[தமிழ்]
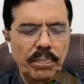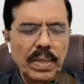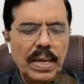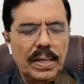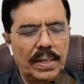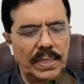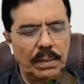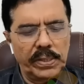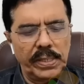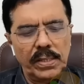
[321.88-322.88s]
ரந்தீப்
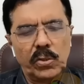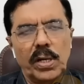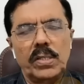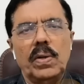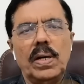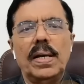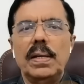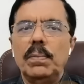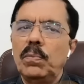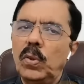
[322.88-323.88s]
சிங் சுரஜ்வாலா
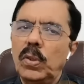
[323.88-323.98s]
மூணு